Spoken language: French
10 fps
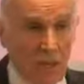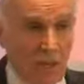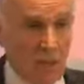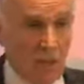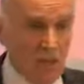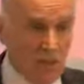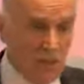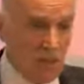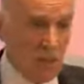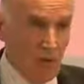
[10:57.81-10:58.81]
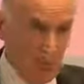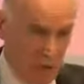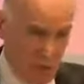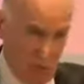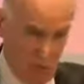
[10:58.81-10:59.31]
Alors là, justement,
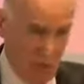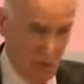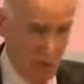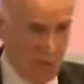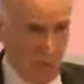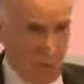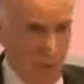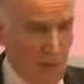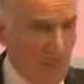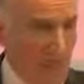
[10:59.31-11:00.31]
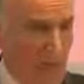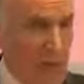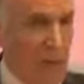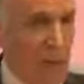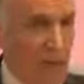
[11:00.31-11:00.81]
je crois que je vous appelle,
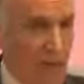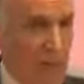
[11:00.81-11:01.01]
je fais